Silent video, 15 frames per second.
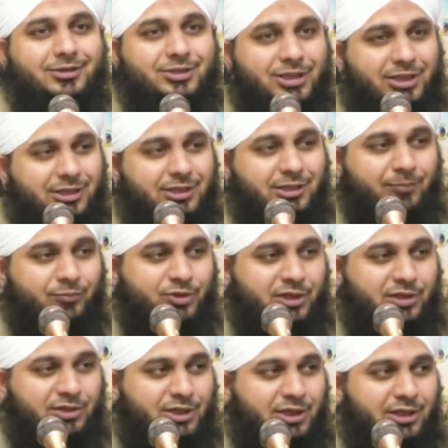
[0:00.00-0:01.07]
दिल जब
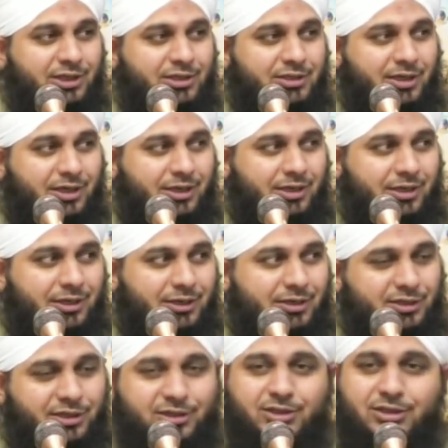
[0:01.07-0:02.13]
तक नहीं लगता
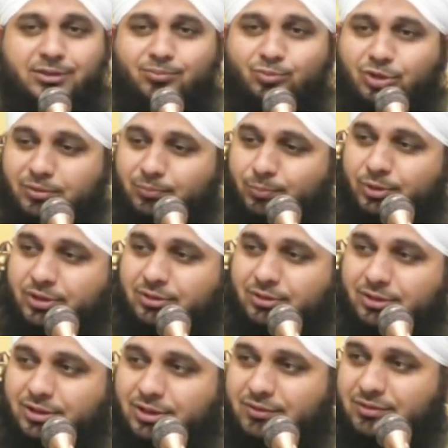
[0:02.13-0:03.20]
अकीदत
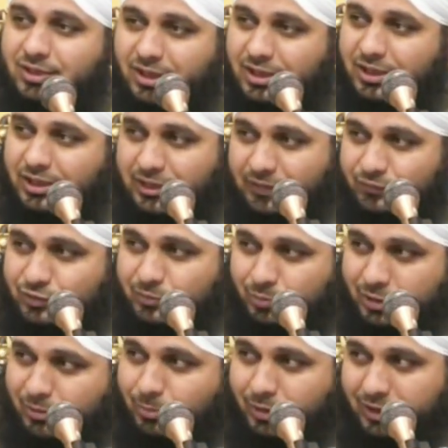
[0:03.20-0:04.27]
मोहब्बत ये सारे लफ्ज़
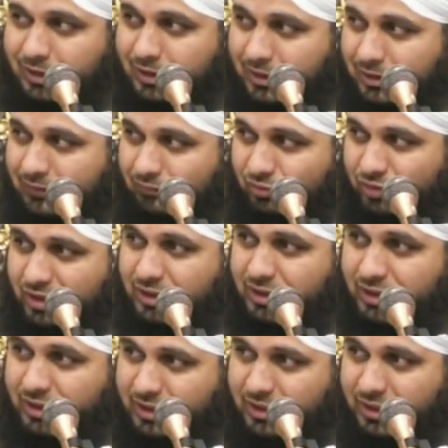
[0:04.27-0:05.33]
बेमाने दिल
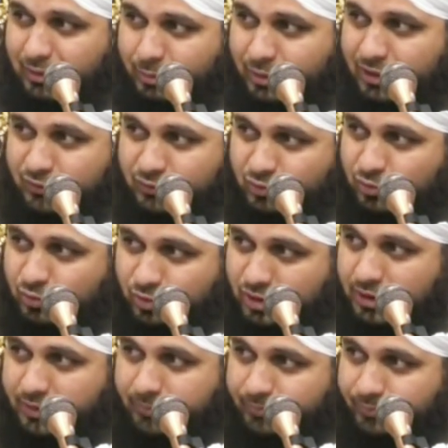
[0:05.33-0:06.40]
लगना बड़ा
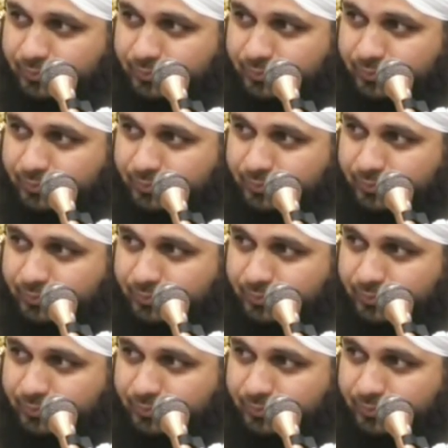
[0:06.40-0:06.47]
ज़रूरी है